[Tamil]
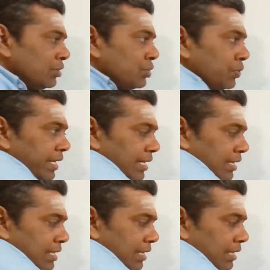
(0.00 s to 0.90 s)

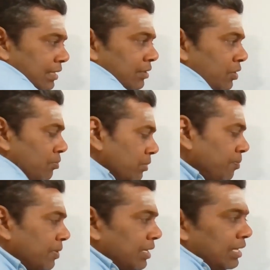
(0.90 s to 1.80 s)
சூரியனுக்கு ரொம்ப
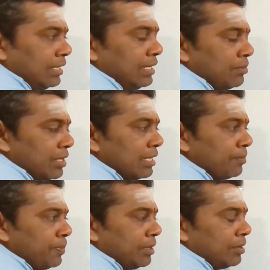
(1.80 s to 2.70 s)
அதிகமான
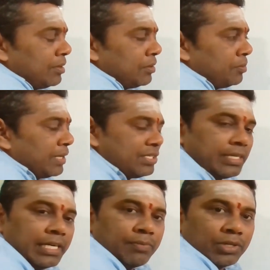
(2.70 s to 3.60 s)
ஒரு பிரச்சனை
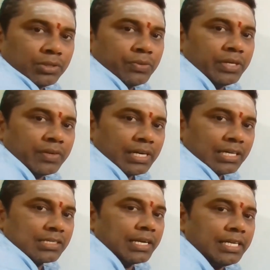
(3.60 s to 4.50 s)
ஏற்படுத்தக்கூடியவராக
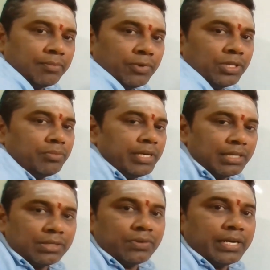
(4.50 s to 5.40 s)
சனி எப்பொழுதுமே
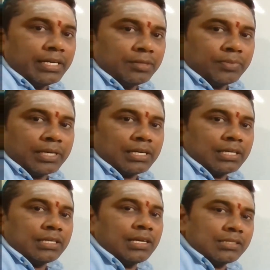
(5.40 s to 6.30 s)
இருந்து கொண்டே இருப்பார்
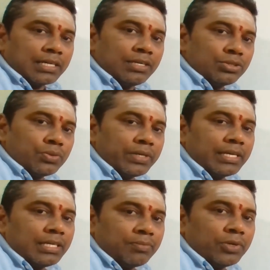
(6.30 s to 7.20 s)
அதனால சனி
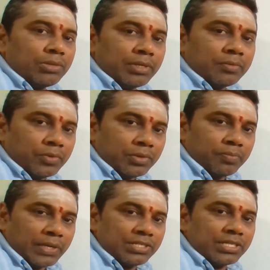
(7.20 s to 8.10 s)
சூரியன் எப்பொழுதுமே ஒரு
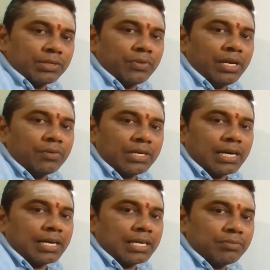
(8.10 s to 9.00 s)
பிரச்சனைக்குரிய ஒரு
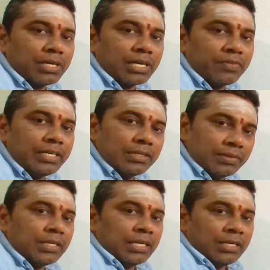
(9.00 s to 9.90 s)
காரகமாகவே
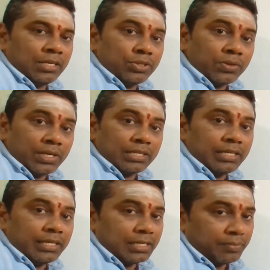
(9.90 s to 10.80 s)

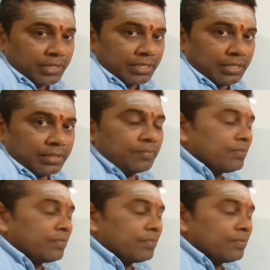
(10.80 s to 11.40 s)
ஜோதிடத்தில் இருக்கப்படுகிறது